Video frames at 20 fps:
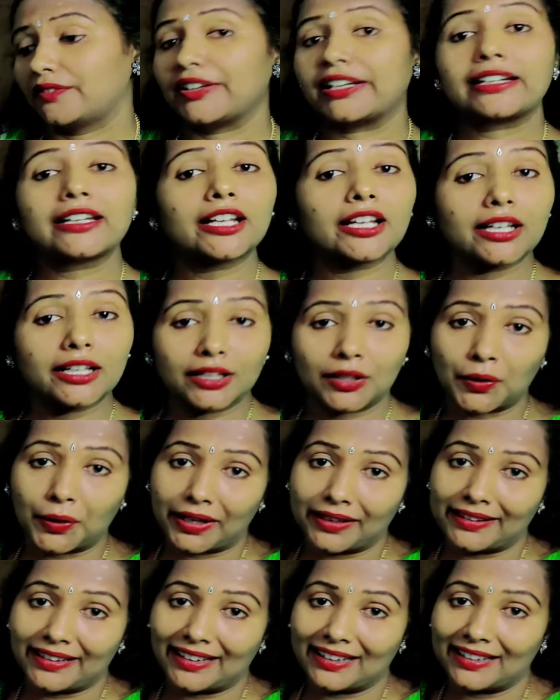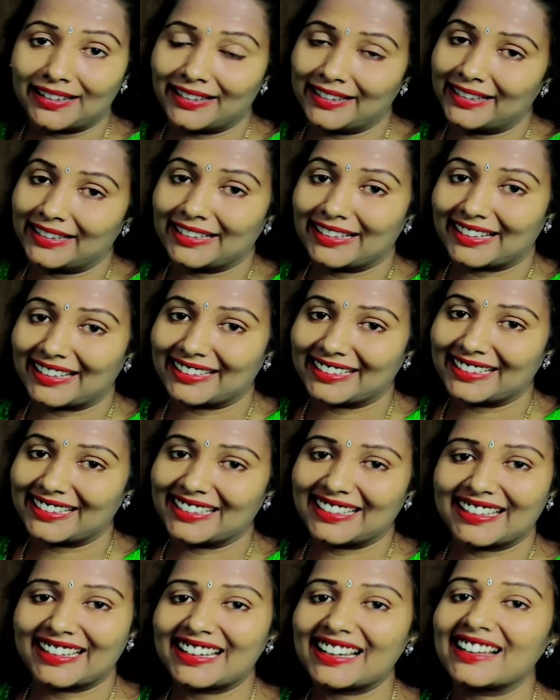வீட்டில் குழந்தைகள் இருக்கிறாங்க
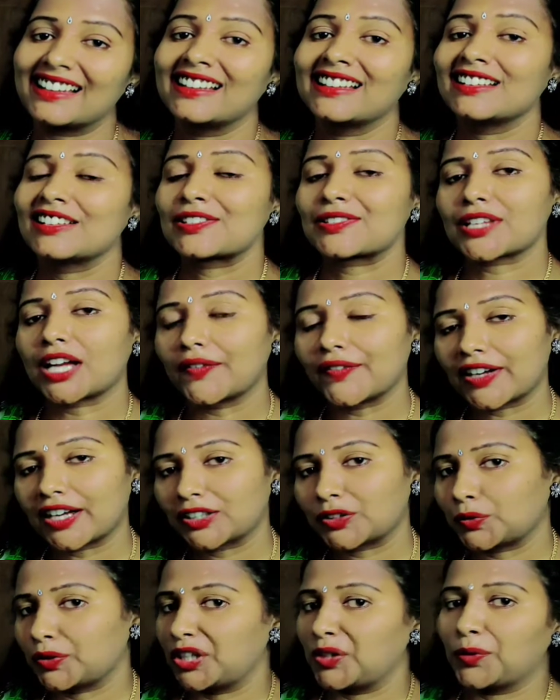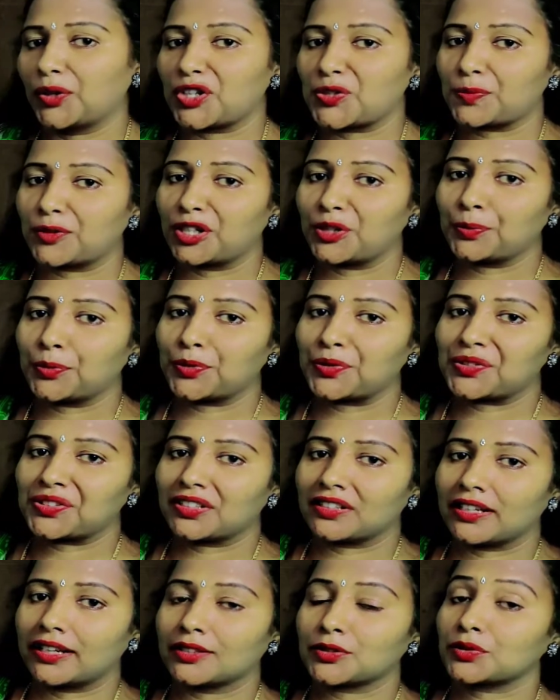இல்லைங்களா ஸோ அவங்க துணி வாஷ் போதும்
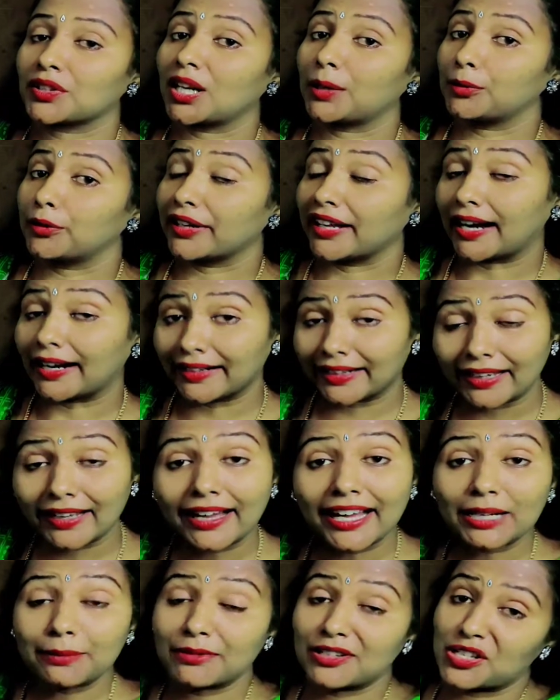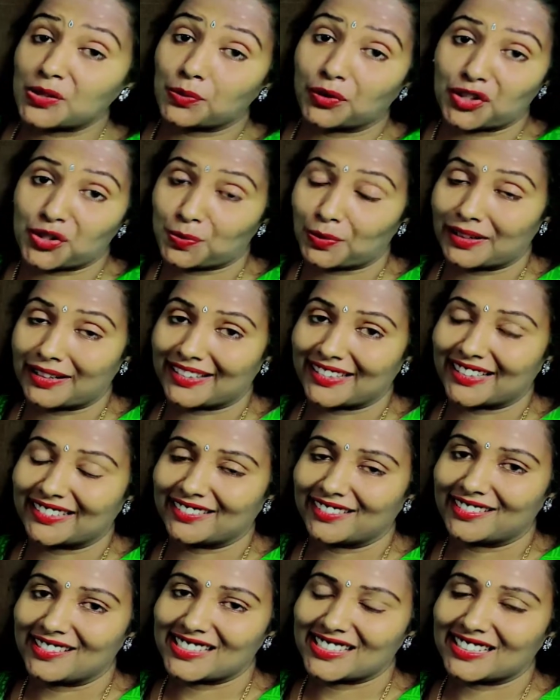சரி ஸோ நம்மளுடைய அண்டர் கார்மெண்ட்ஸ் வாஷ் பண்ணுறதா
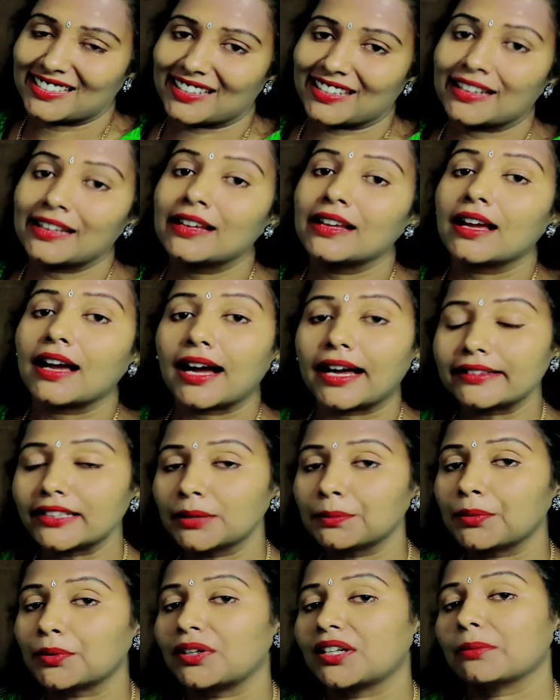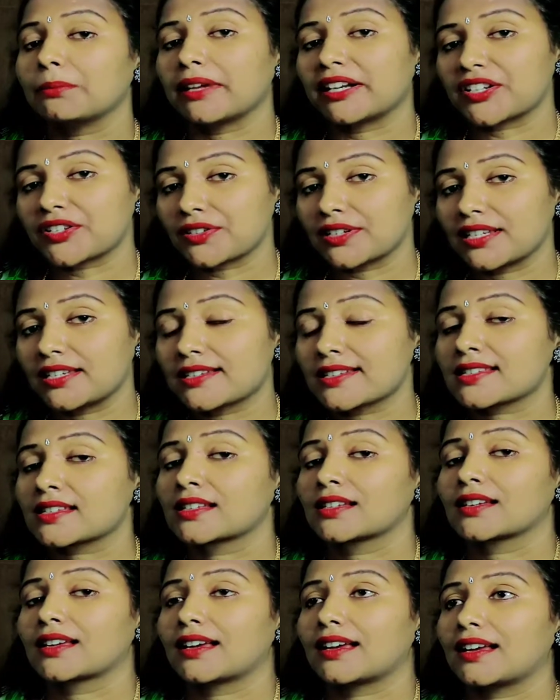இருந்தாலும் சரி அதே போல் பெட்ஷீட்ஸ்
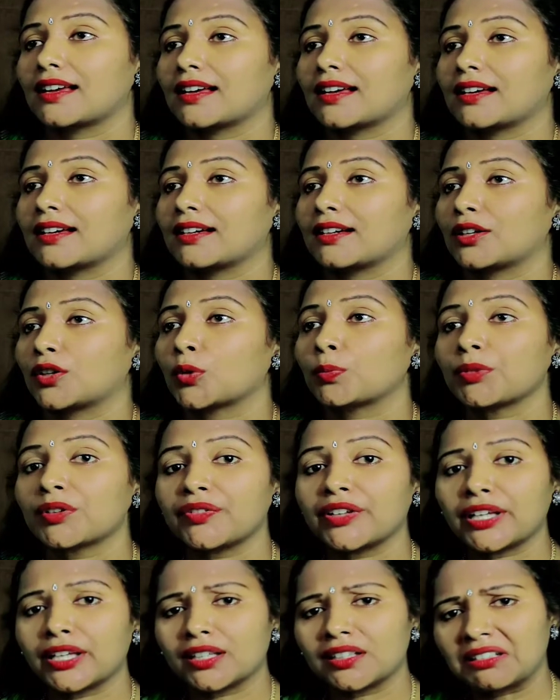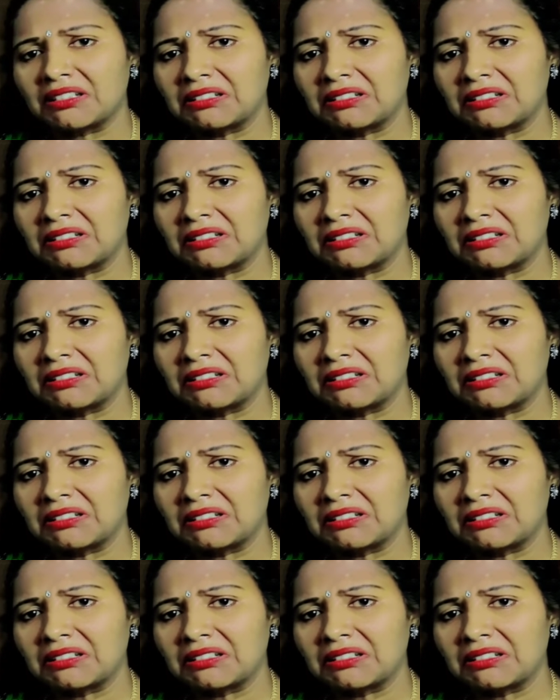ரொம்பவே